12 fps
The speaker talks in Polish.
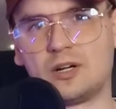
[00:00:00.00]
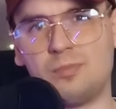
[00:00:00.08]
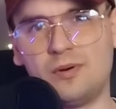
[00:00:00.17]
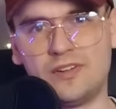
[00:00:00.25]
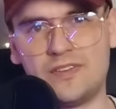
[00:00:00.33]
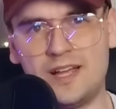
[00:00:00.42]
jak
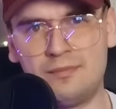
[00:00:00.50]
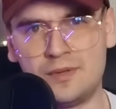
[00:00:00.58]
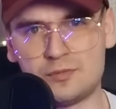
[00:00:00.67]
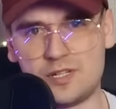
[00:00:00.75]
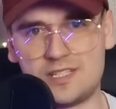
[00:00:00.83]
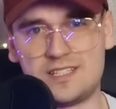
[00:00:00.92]
opowiadałem
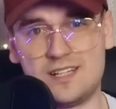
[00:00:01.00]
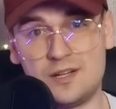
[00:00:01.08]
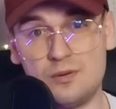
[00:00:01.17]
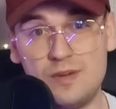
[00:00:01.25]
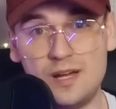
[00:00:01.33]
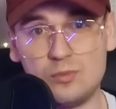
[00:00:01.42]
na przykład
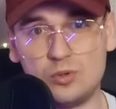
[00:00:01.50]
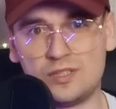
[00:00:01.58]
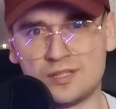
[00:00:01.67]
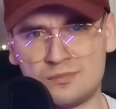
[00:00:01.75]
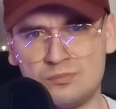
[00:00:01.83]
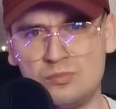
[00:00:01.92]
znajomemu
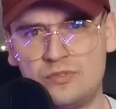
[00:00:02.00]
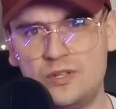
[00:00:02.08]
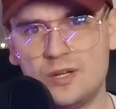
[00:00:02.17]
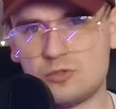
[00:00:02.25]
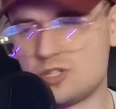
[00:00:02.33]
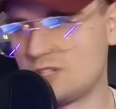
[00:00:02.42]
i tak
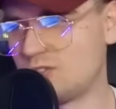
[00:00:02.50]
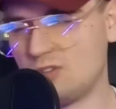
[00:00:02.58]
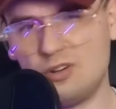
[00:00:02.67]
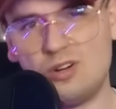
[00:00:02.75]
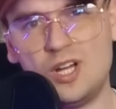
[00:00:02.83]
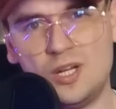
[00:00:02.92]
mówiłem, że
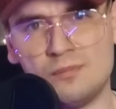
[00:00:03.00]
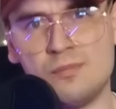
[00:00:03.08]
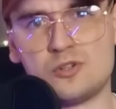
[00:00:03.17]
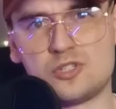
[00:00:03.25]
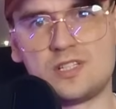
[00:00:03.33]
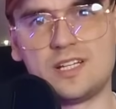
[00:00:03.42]
to
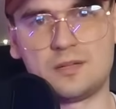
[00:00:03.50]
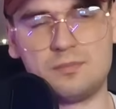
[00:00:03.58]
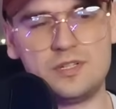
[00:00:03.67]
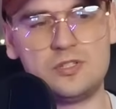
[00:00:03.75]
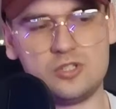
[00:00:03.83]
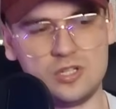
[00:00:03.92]
może tak
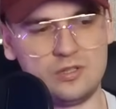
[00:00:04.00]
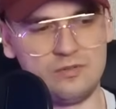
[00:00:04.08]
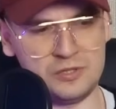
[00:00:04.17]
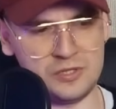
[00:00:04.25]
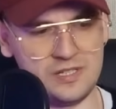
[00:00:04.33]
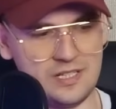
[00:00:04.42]
być, że to
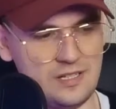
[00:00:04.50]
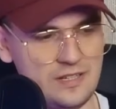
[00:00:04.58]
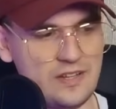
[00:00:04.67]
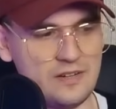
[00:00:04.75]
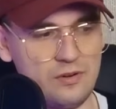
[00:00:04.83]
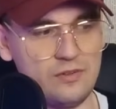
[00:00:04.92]
właśnie na
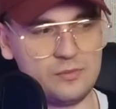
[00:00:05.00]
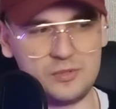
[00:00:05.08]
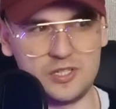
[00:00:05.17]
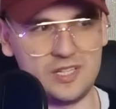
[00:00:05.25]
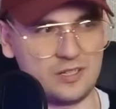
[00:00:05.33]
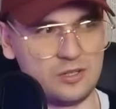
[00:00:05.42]
tle nerwowym
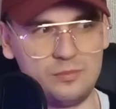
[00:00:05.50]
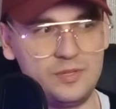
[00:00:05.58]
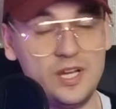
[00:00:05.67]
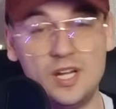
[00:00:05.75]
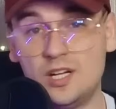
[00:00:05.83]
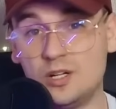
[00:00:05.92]
się tak
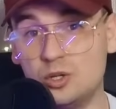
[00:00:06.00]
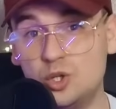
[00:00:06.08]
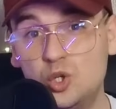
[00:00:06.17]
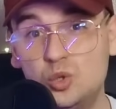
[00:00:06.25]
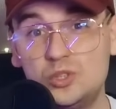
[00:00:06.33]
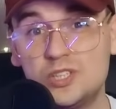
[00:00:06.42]
robi.
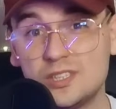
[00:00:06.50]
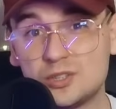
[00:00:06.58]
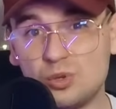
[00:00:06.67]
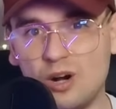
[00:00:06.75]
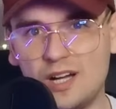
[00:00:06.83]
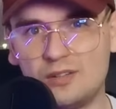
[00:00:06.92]
Ludzie
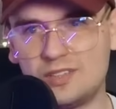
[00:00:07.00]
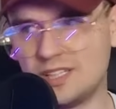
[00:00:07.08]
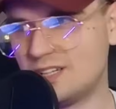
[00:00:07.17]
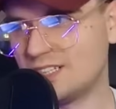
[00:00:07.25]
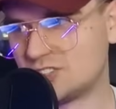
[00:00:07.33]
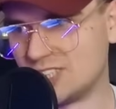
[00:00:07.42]
słuchają
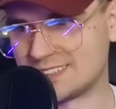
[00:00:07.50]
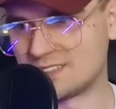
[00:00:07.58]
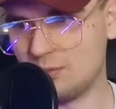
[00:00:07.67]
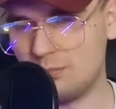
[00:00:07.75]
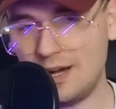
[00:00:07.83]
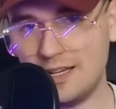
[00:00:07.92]
tego jak
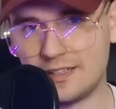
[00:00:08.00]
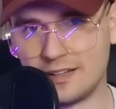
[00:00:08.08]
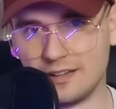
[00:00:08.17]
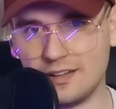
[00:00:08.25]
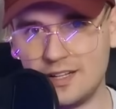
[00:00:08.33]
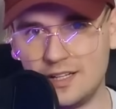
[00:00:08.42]
czeską
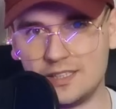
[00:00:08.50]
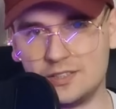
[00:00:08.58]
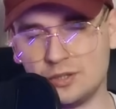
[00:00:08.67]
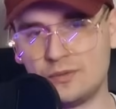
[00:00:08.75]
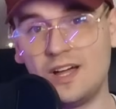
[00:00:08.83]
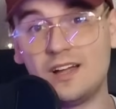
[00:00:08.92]
bajkę.
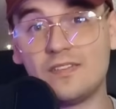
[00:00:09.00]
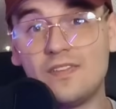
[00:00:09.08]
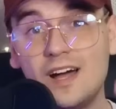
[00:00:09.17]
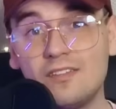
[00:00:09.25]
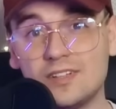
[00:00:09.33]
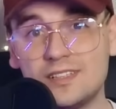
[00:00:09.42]
I to na,
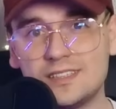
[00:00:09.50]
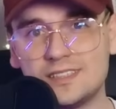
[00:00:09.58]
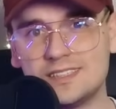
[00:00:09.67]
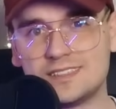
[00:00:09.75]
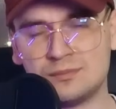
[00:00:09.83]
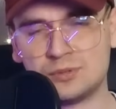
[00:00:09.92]
nawet
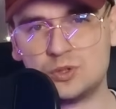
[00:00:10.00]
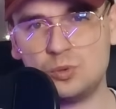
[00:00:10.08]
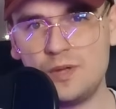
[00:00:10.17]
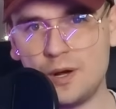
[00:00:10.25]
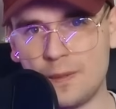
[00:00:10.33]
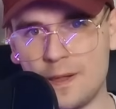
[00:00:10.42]
jestem
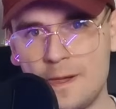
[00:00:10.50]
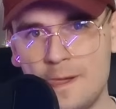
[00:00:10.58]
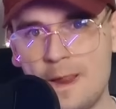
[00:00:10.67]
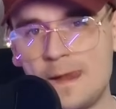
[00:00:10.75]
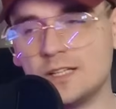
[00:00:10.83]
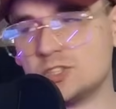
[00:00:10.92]
zdumiony,
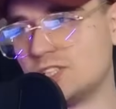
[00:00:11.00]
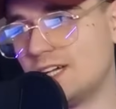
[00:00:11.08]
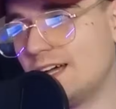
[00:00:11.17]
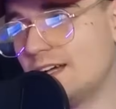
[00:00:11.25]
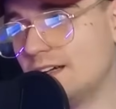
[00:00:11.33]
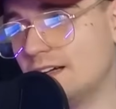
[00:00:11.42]

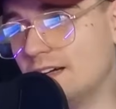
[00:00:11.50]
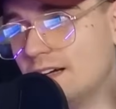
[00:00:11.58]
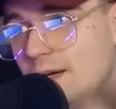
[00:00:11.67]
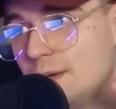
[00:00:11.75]
że